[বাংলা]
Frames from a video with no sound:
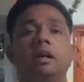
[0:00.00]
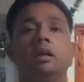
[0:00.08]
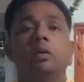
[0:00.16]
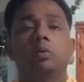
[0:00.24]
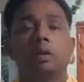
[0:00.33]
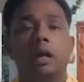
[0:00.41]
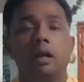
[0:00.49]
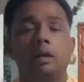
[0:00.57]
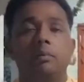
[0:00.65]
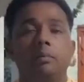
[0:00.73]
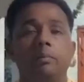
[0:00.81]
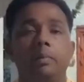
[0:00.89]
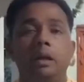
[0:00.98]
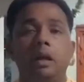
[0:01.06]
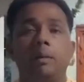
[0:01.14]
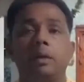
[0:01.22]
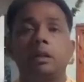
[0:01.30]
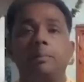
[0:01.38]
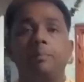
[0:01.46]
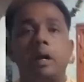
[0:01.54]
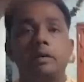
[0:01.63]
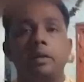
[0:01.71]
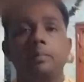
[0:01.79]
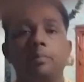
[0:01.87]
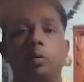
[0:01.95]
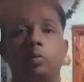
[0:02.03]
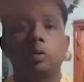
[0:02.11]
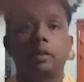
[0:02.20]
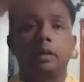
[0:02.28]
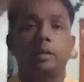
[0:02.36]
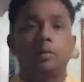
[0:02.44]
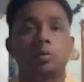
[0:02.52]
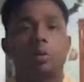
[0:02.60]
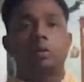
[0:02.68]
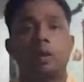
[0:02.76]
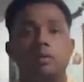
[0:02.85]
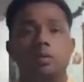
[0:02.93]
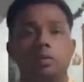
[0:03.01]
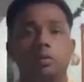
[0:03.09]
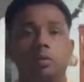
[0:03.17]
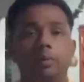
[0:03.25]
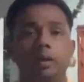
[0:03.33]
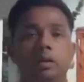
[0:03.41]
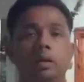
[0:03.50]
ওনার বিল আমাদের পার্টির পক্ষ থেকে সরকার যখন হবে